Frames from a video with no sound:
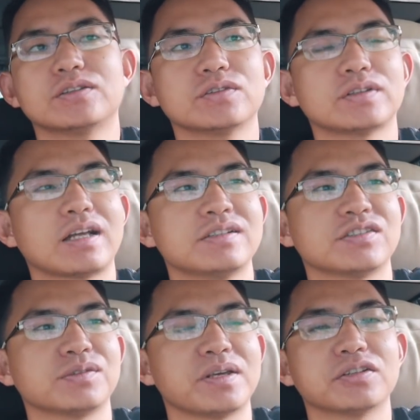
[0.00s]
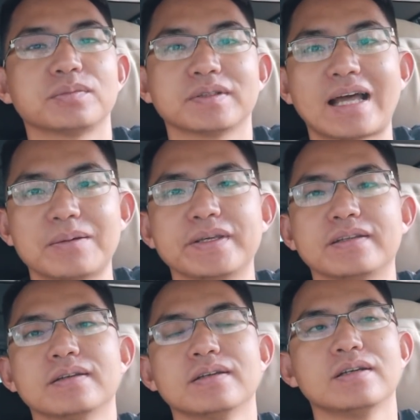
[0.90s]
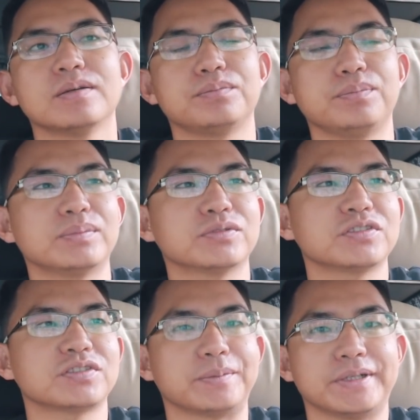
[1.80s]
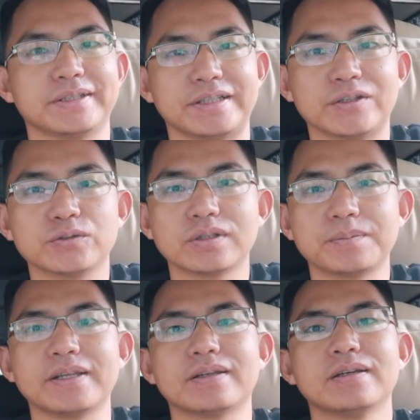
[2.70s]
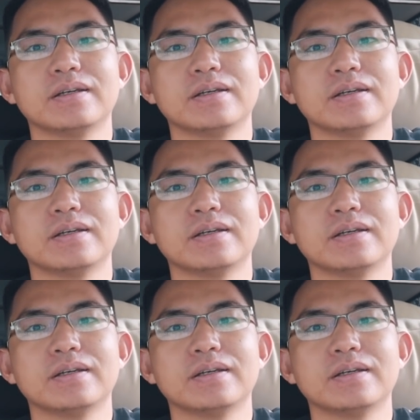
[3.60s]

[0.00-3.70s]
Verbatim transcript: 就是它其实没有什么大病，并不是什么很严重的病。